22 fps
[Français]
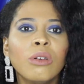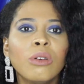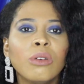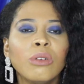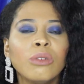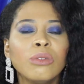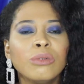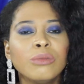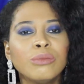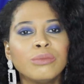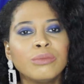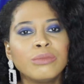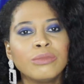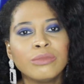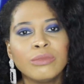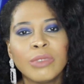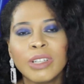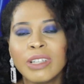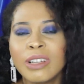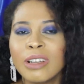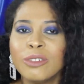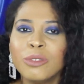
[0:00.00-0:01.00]
Euh,
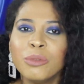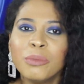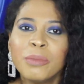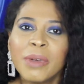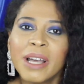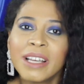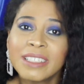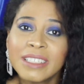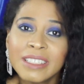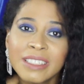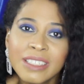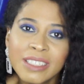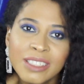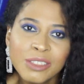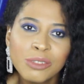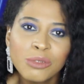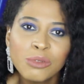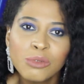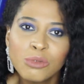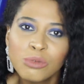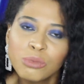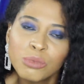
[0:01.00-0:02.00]
voilà, le
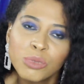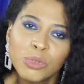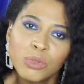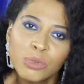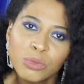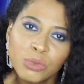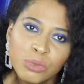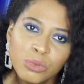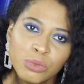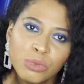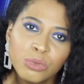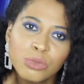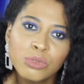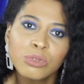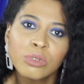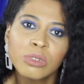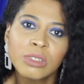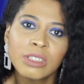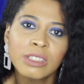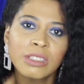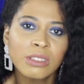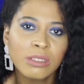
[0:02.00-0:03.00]
marketing joue beaucoup
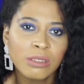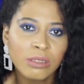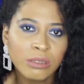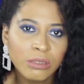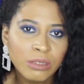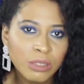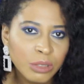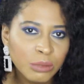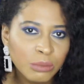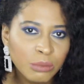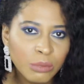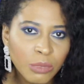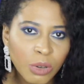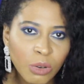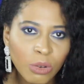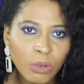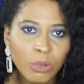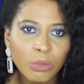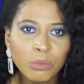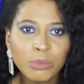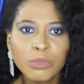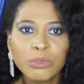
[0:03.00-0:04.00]
sur les
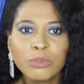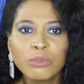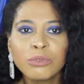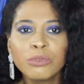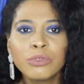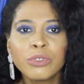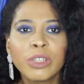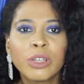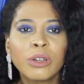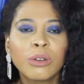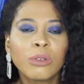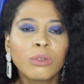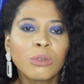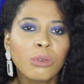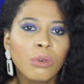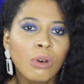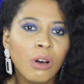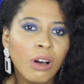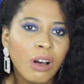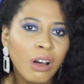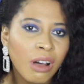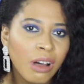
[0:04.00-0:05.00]
sentiments pour nous faire
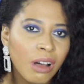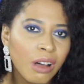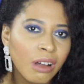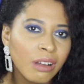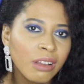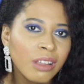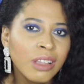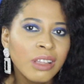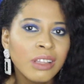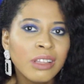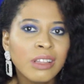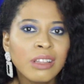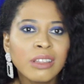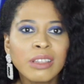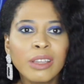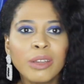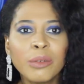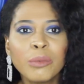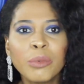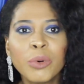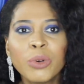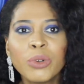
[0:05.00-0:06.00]
croire
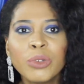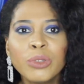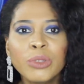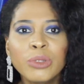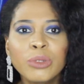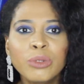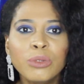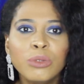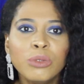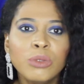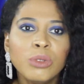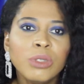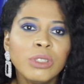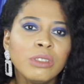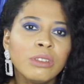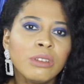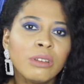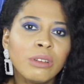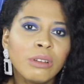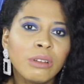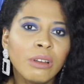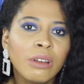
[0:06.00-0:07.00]
qu'un
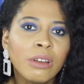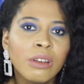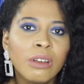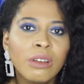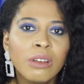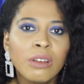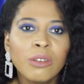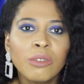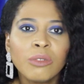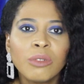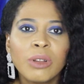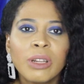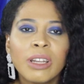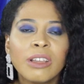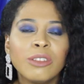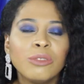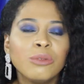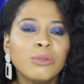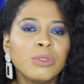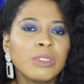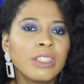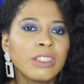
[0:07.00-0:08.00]
produit euh, voilà,
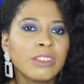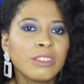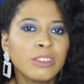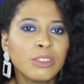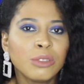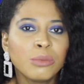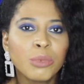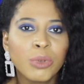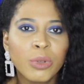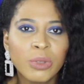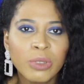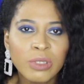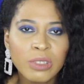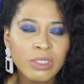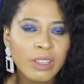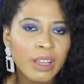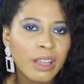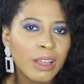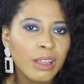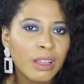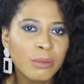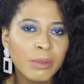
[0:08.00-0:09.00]
nous est
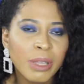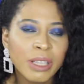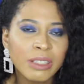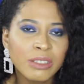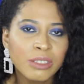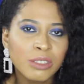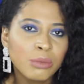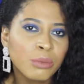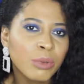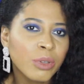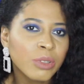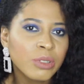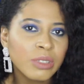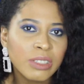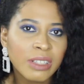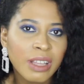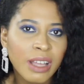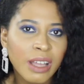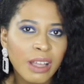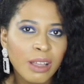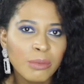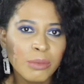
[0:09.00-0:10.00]
indispensable,
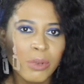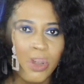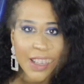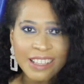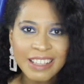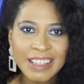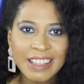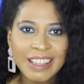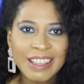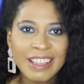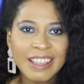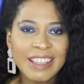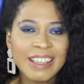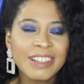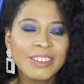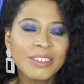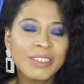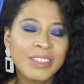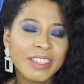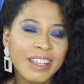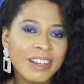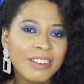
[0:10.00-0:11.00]
indispensable. Et
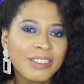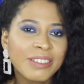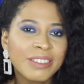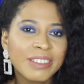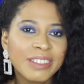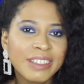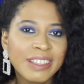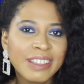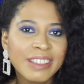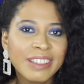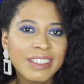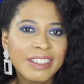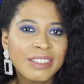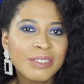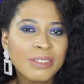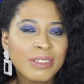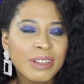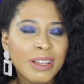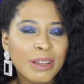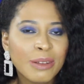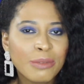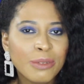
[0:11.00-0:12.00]
le calendrier de
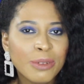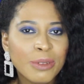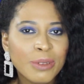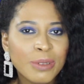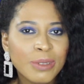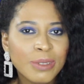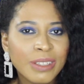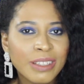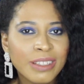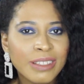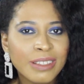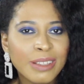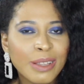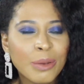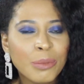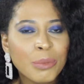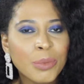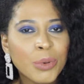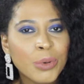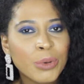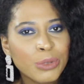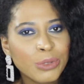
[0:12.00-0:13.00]
l'Avent est un
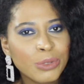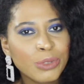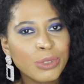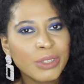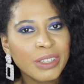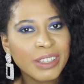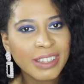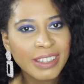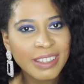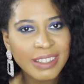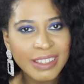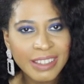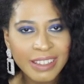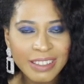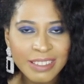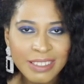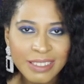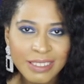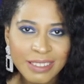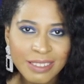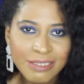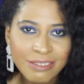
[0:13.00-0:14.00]
produit
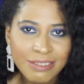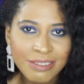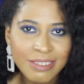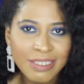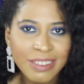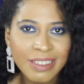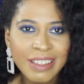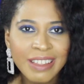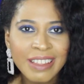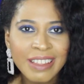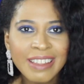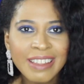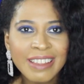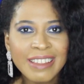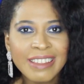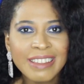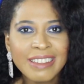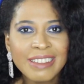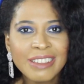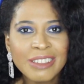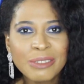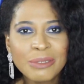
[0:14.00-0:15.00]
régressif.
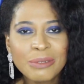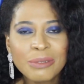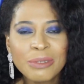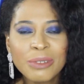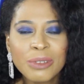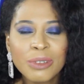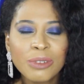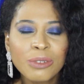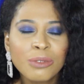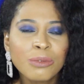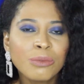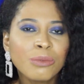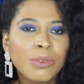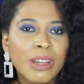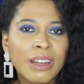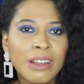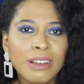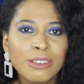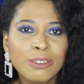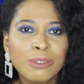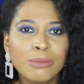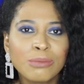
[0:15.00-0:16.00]
Et donc, euh,
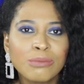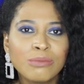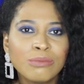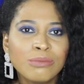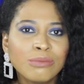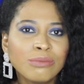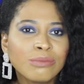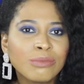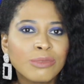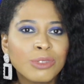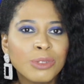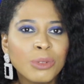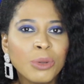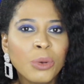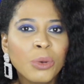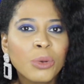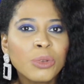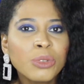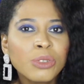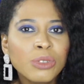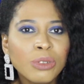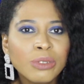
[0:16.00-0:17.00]
voilà, le
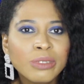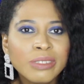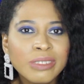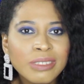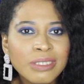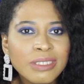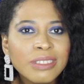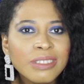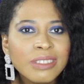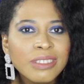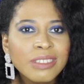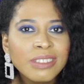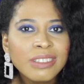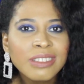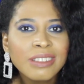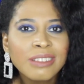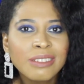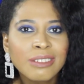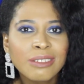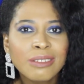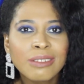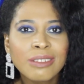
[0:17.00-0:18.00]

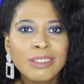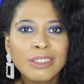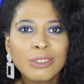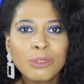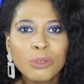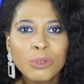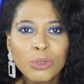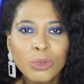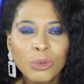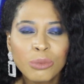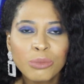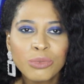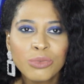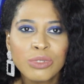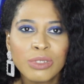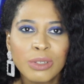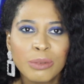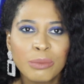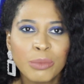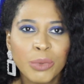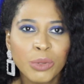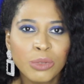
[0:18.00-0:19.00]
ressenti euh, est d'autant
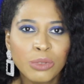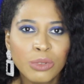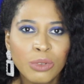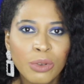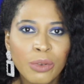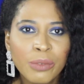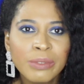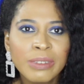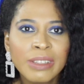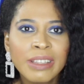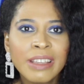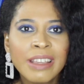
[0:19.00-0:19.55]
plus important.